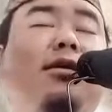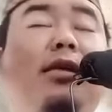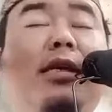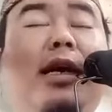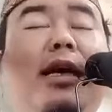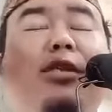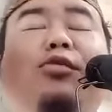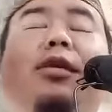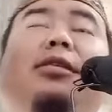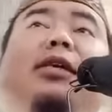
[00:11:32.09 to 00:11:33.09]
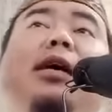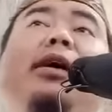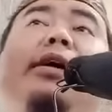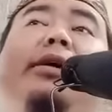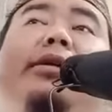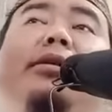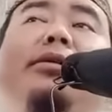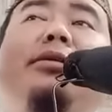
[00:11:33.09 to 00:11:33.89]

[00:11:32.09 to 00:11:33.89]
dia juga cahaya.